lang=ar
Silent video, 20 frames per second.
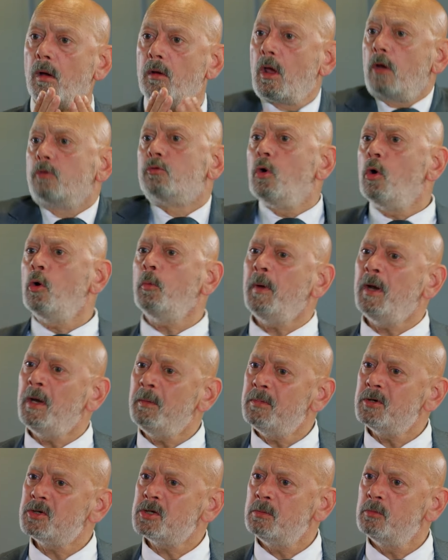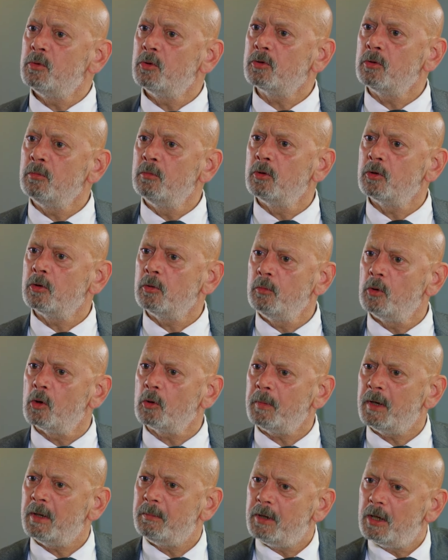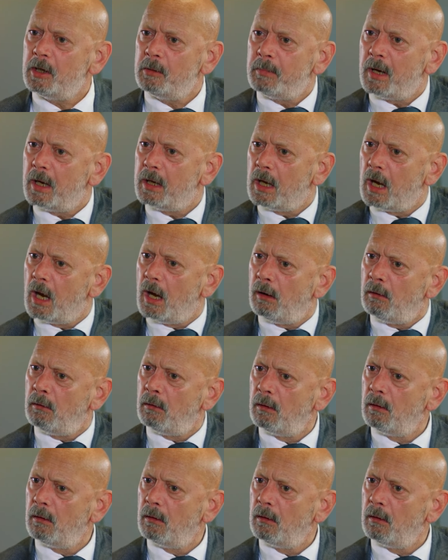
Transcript: شبكي ما فيني شي وماني نعسان انا منيح